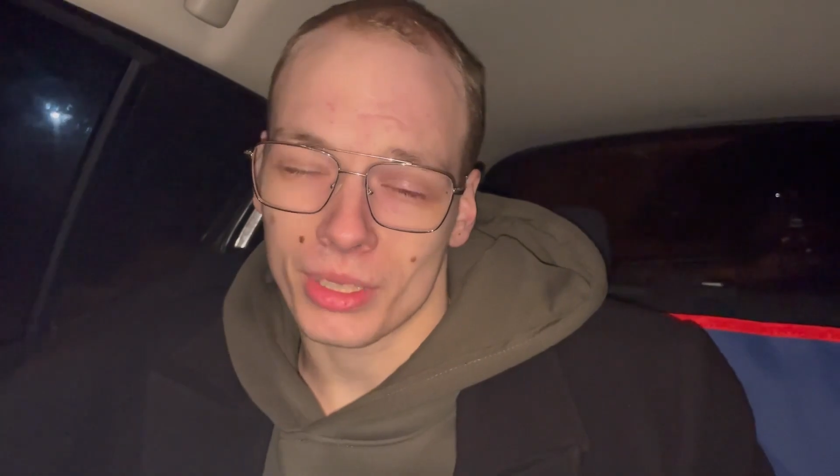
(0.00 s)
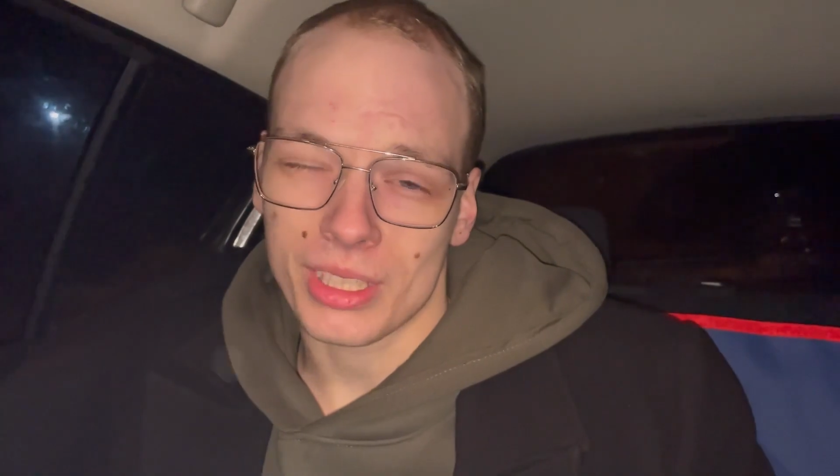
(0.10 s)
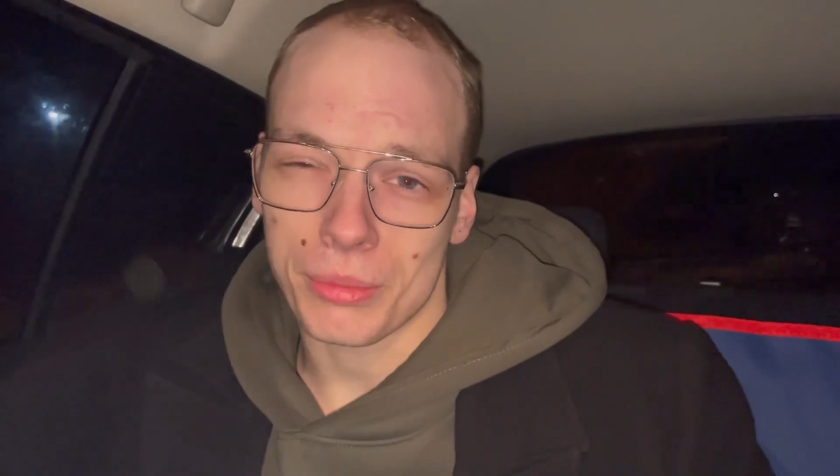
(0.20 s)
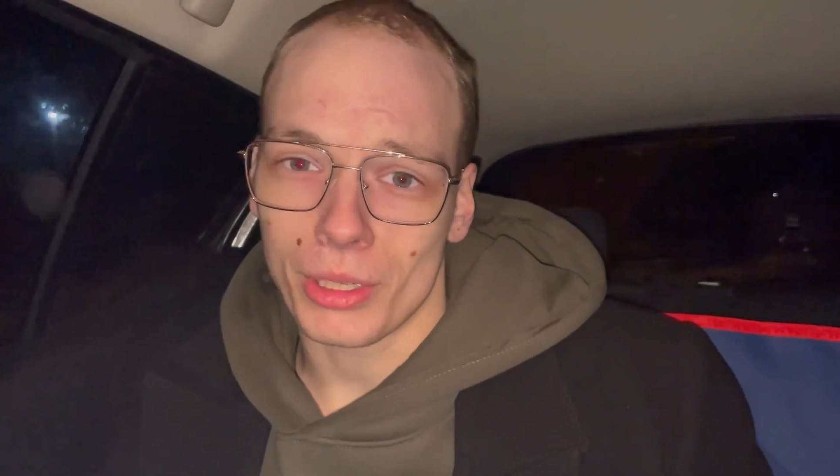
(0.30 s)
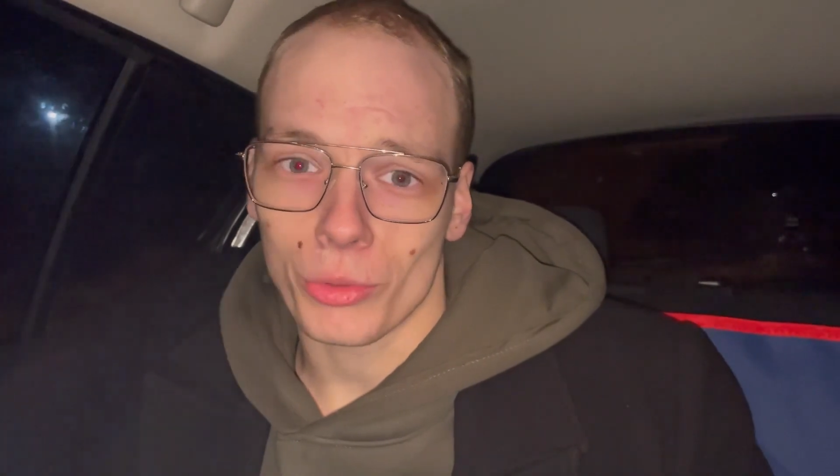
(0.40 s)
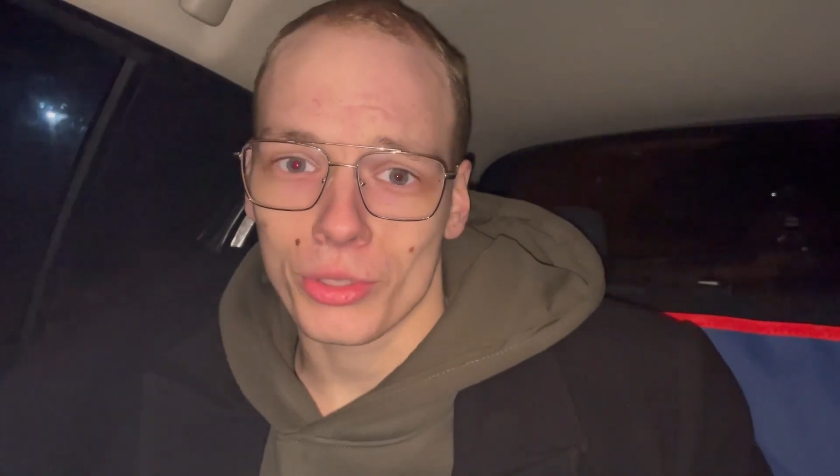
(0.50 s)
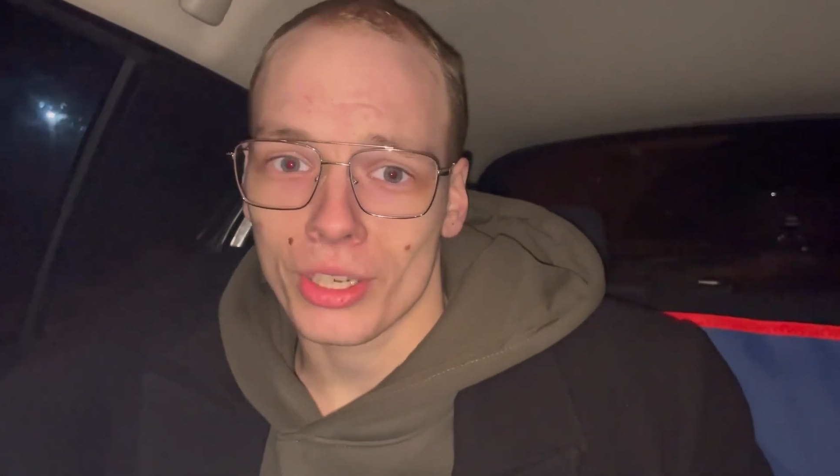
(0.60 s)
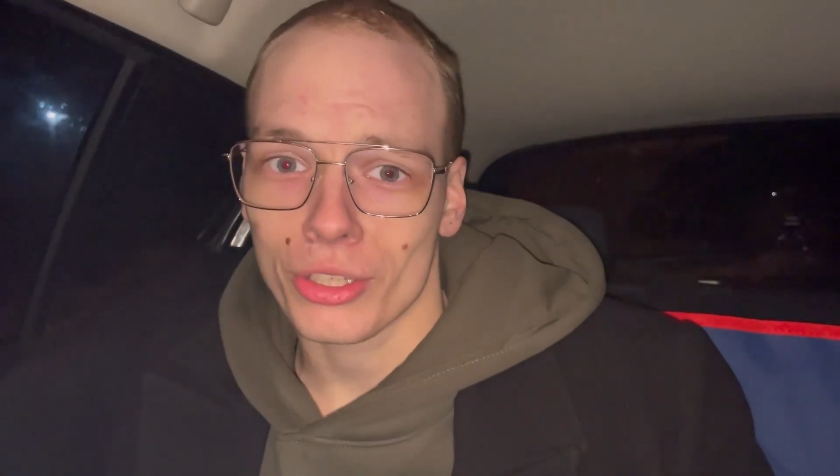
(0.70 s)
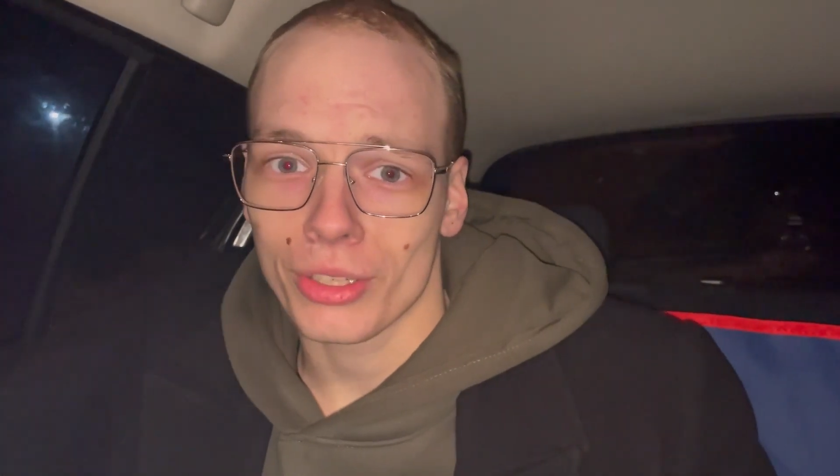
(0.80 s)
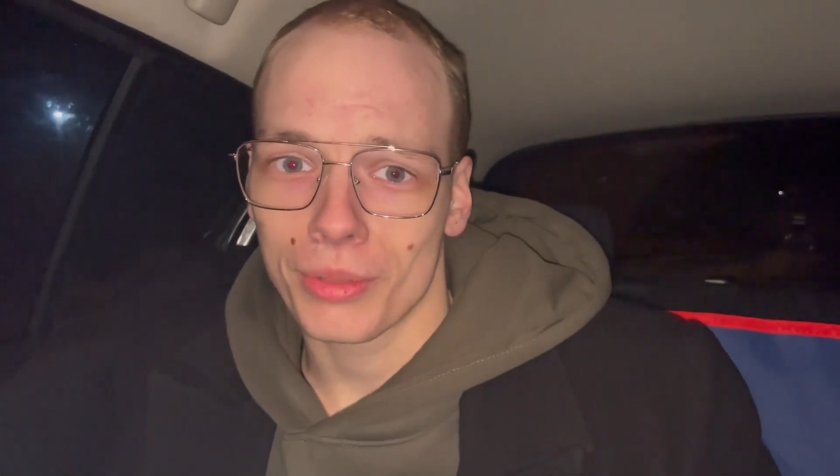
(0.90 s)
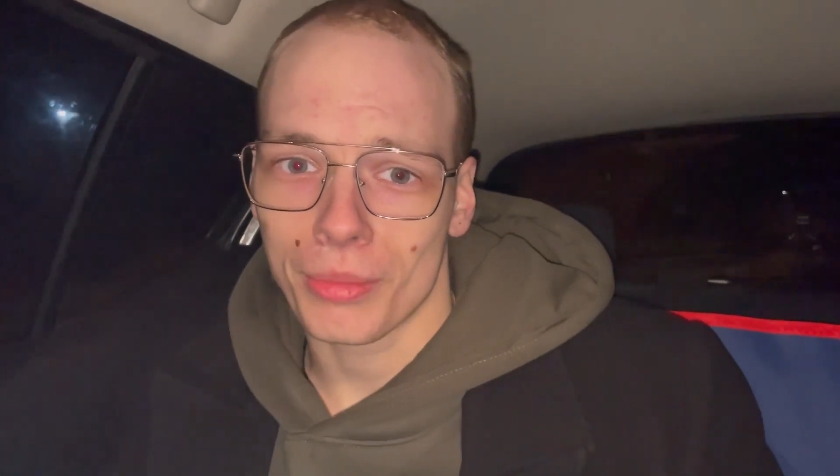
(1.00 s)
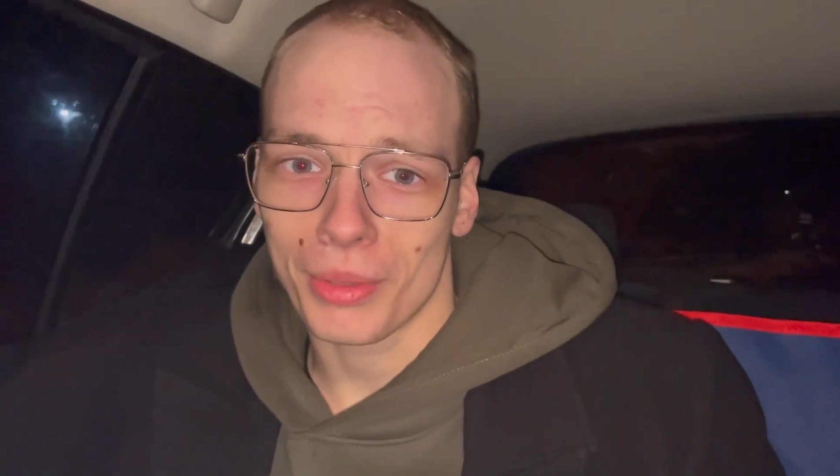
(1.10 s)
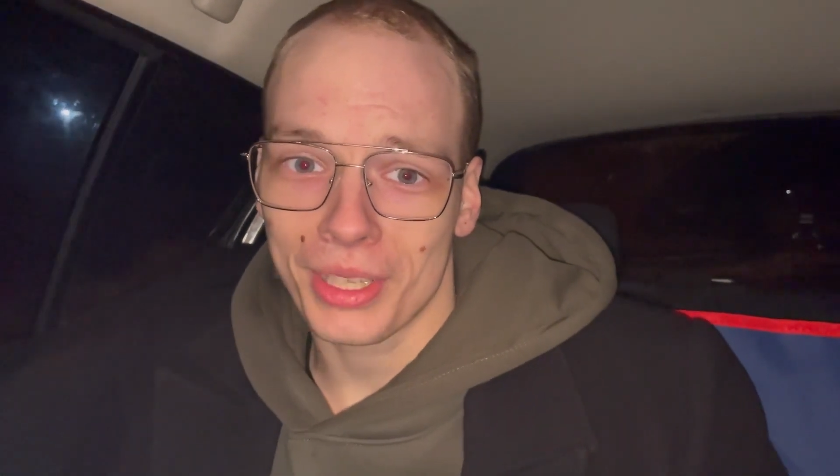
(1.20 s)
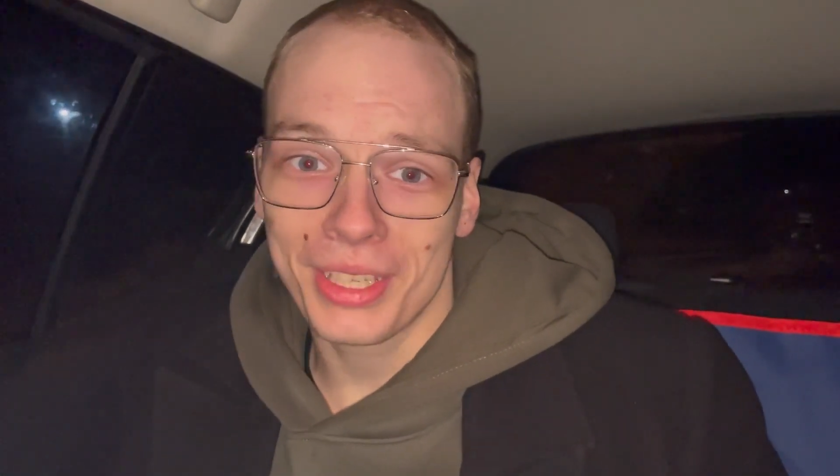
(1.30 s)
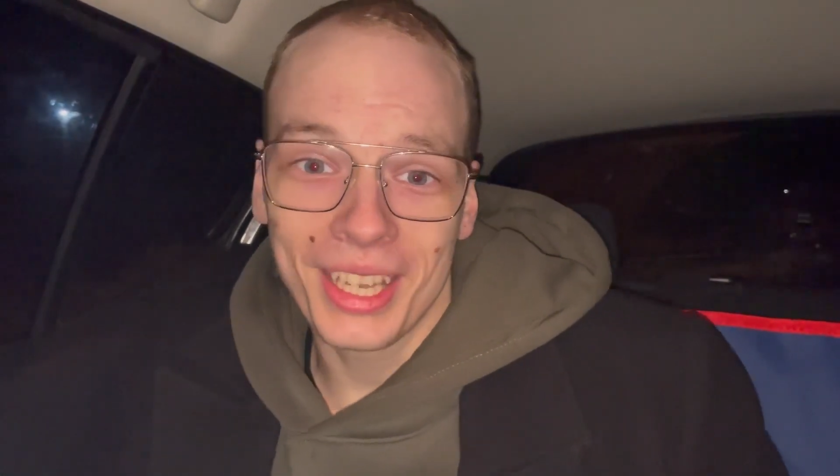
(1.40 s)
мне на самом деле очень страшно.
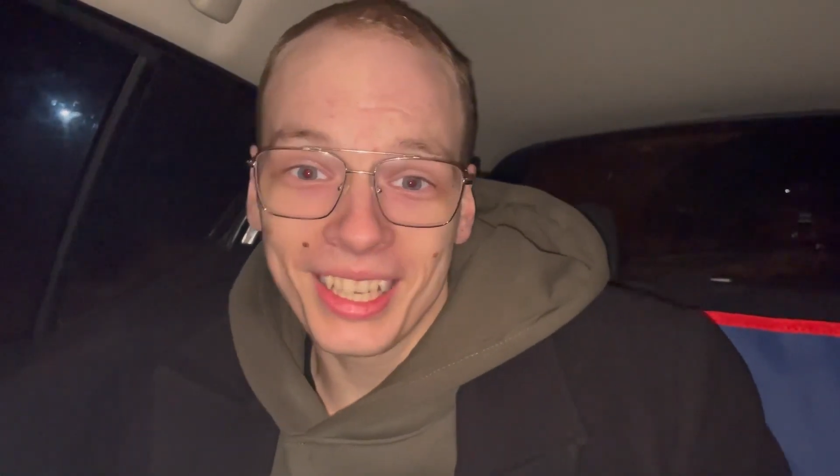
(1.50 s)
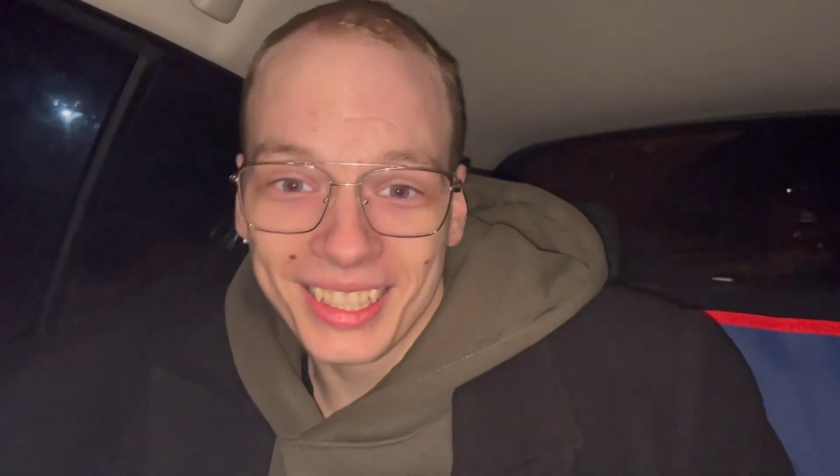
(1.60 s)
Помогите.